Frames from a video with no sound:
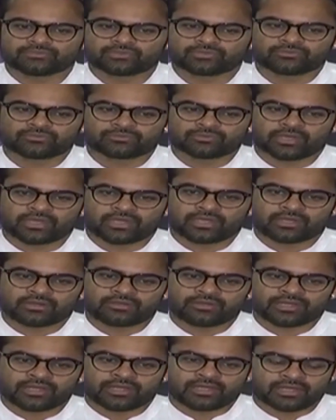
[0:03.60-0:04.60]
సో
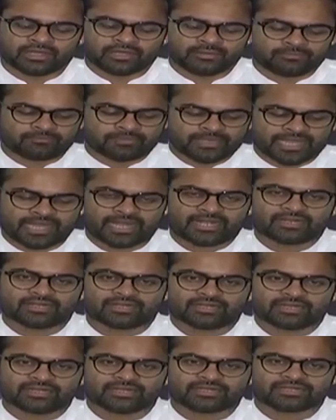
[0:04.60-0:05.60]
ఆడు ఆ క్యారెక్టర్ ఎట్లా